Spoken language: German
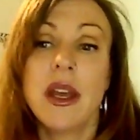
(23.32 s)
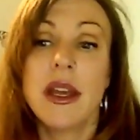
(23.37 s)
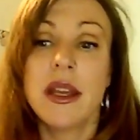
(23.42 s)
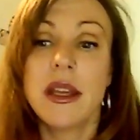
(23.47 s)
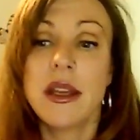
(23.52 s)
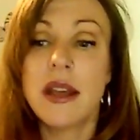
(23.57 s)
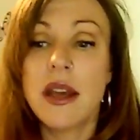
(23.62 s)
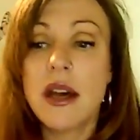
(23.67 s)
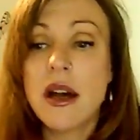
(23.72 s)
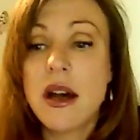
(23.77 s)

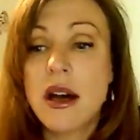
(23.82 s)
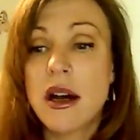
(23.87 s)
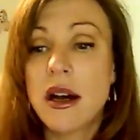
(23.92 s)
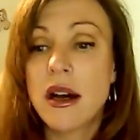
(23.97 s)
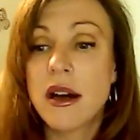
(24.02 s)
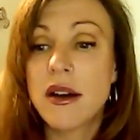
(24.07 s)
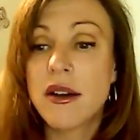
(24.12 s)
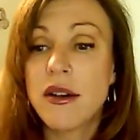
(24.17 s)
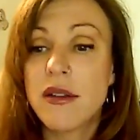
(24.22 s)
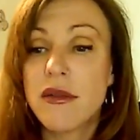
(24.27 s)

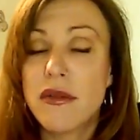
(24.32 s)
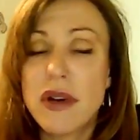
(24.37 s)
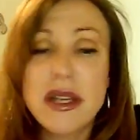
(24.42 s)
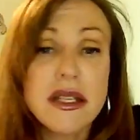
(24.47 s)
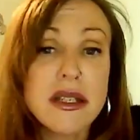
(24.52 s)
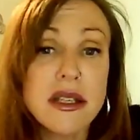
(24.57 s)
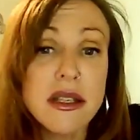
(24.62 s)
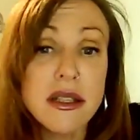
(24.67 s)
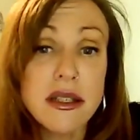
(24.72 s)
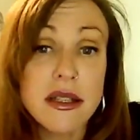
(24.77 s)
Ja,
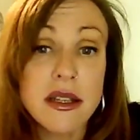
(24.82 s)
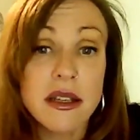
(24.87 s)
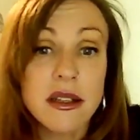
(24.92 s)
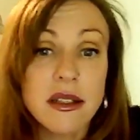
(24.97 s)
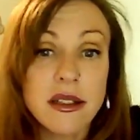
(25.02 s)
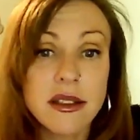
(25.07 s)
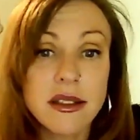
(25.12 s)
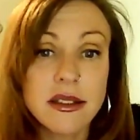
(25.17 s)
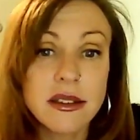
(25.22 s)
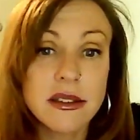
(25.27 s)
was ist
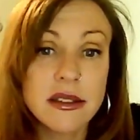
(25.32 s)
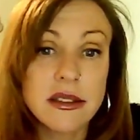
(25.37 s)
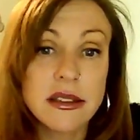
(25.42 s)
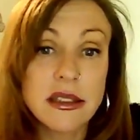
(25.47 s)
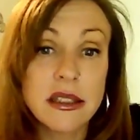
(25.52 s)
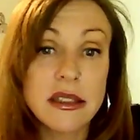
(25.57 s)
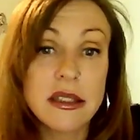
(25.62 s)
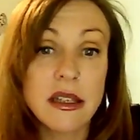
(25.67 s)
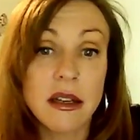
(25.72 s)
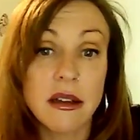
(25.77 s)

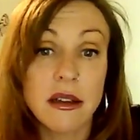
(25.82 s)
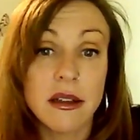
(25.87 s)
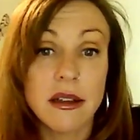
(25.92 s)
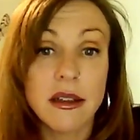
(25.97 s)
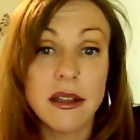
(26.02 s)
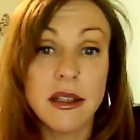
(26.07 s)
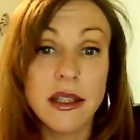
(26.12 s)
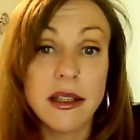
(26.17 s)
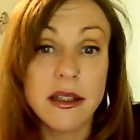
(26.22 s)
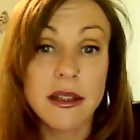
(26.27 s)
dieser
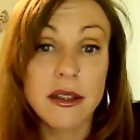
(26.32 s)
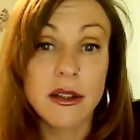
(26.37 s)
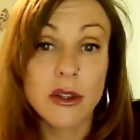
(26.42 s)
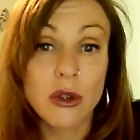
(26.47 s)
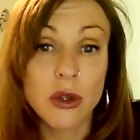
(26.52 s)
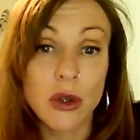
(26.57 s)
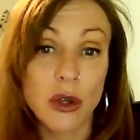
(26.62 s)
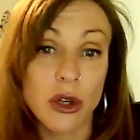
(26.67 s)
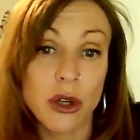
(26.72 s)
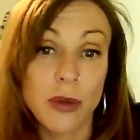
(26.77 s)

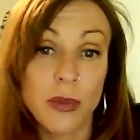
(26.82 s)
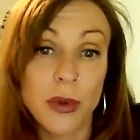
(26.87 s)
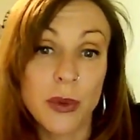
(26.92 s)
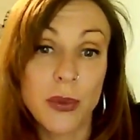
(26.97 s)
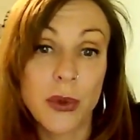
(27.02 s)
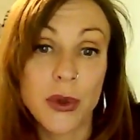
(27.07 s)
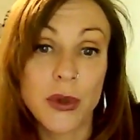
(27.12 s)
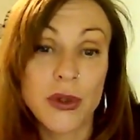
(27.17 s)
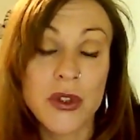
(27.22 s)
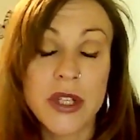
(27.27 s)

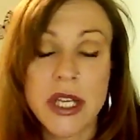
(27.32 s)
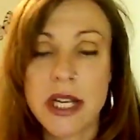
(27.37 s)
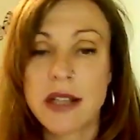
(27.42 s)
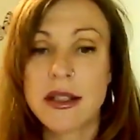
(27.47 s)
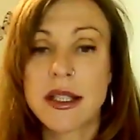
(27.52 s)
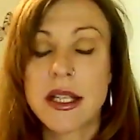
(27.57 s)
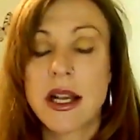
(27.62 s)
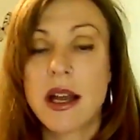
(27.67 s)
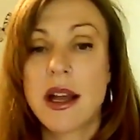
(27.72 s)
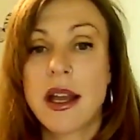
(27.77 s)

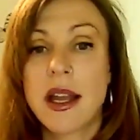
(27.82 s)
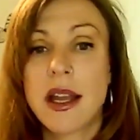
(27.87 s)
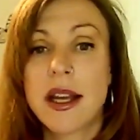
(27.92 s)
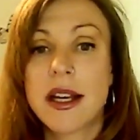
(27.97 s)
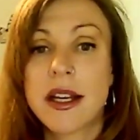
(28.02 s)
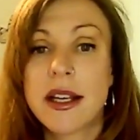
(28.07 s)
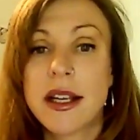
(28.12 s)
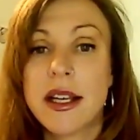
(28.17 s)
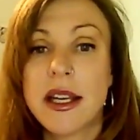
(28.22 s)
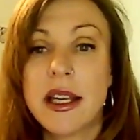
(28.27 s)
Lichtkörperprozess
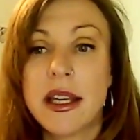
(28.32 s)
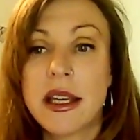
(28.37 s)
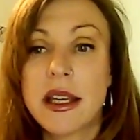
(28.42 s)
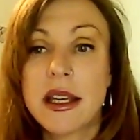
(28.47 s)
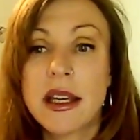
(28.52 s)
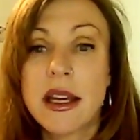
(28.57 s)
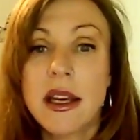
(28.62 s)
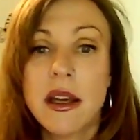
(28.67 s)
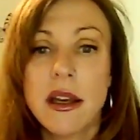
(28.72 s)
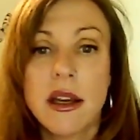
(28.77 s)

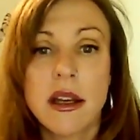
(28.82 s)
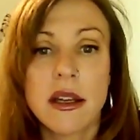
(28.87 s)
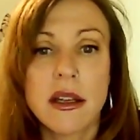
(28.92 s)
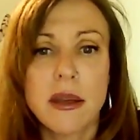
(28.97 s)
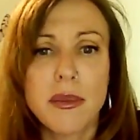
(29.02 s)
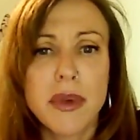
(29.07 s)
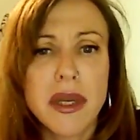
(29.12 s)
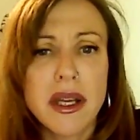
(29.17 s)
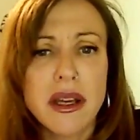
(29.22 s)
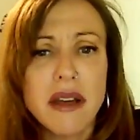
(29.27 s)
eigentlich? Der
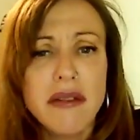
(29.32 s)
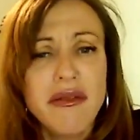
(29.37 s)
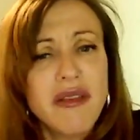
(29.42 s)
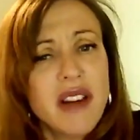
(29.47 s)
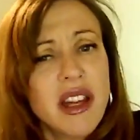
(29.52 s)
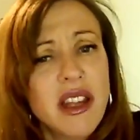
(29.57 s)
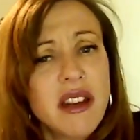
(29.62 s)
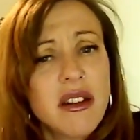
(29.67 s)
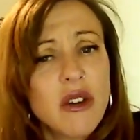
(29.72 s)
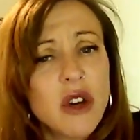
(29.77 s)
Begriff
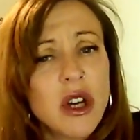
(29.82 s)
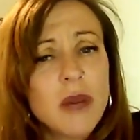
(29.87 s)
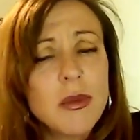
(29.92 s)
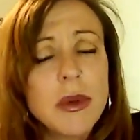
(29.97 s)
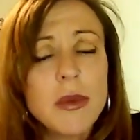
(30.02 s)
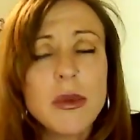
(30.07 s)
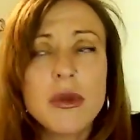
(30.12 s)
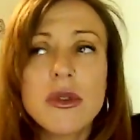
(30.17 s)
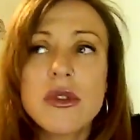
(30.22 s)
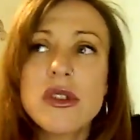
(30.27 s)

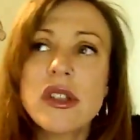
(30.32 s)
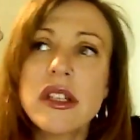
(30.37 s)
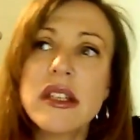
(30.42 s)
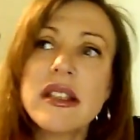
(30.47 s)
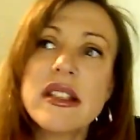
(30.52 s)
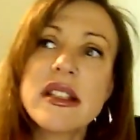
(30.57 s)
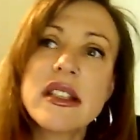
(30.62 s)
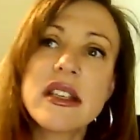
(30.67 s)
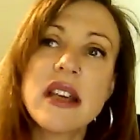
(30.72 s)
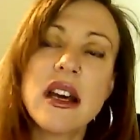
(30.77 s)

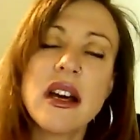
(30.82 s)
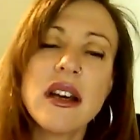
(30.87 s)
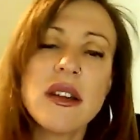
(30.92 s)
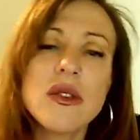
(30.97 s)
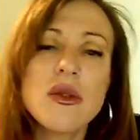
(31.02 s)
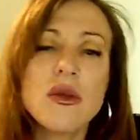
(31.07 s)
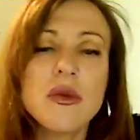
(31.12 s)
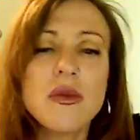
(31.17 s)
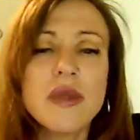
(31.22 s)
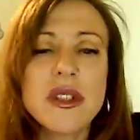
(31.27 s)
Lichtkörperprozess, ja,
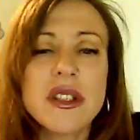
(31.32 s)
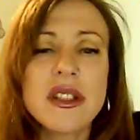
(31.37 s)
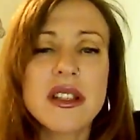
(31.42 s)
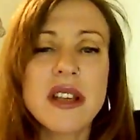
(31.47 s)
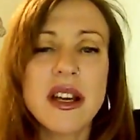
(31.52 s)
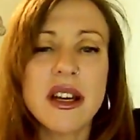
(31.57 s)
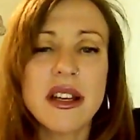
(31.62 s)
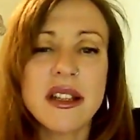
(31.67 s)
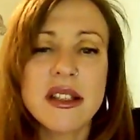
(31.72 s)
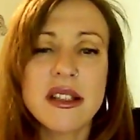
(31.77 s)
so um das
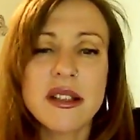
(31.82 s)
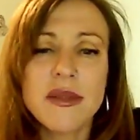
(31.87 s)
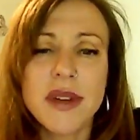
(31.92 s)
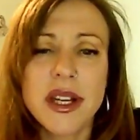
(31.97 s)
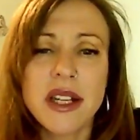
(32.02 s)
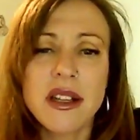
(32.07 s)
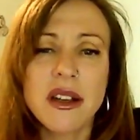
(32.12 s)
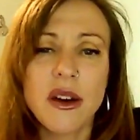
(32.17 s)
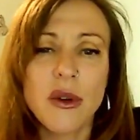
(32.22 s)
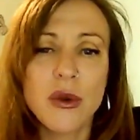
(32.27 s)
Jahr
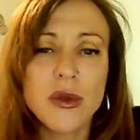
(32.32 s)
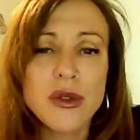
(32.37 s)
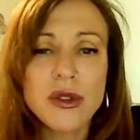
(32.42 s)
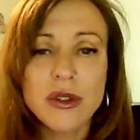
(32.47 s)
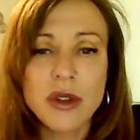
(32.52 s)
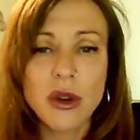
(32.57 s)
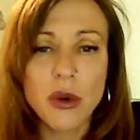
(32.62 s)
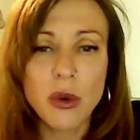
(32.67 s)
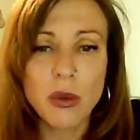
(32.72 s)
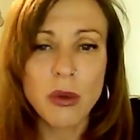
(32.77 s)
2000
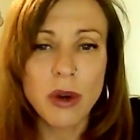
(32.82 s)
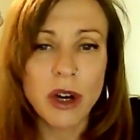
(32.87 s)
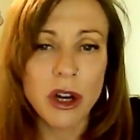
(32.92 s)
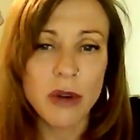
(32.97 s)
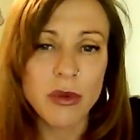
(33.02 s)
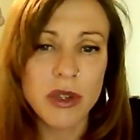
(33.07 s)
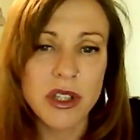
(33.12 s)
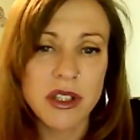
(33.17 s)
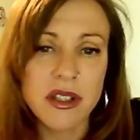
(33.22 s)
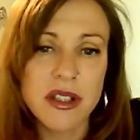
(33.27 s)
herum,
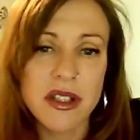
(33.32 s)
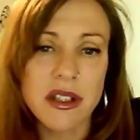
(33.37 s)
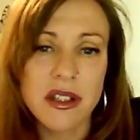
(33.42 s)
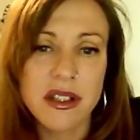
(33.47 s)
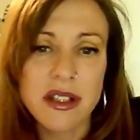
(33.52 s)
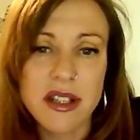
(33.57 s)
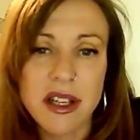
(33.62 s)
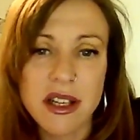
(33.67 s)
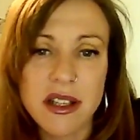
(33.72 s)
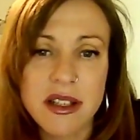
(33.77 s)
glaube ich, ist er
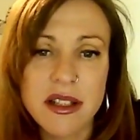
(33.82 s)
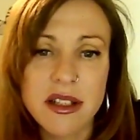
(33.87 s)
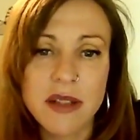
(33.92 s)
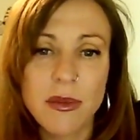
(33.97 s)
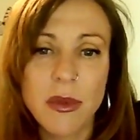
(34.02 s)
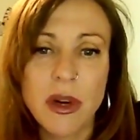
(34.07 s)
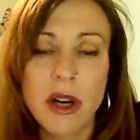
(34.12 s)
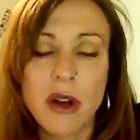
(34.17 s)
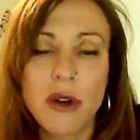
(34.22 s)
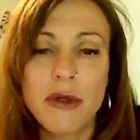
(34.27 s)
das erste
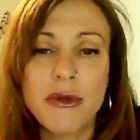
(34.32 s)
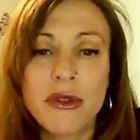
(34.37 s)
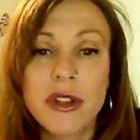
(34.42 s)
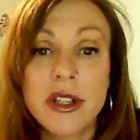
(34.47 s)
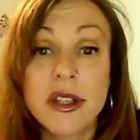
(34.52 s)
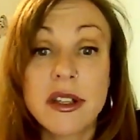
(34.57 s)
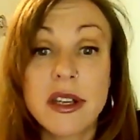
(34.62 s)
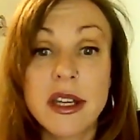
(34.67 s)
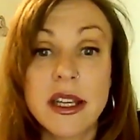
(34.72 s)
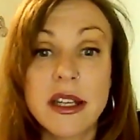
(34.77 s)
Mal
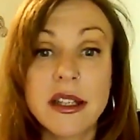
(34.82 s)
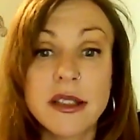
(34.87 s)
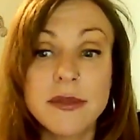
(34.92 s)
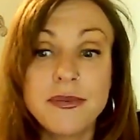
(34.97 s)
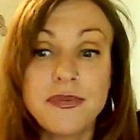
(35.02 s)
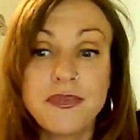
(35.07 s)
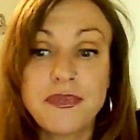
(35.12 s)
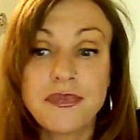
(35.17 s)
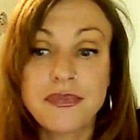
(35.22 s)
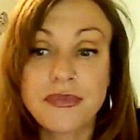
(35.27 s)
aufgetreten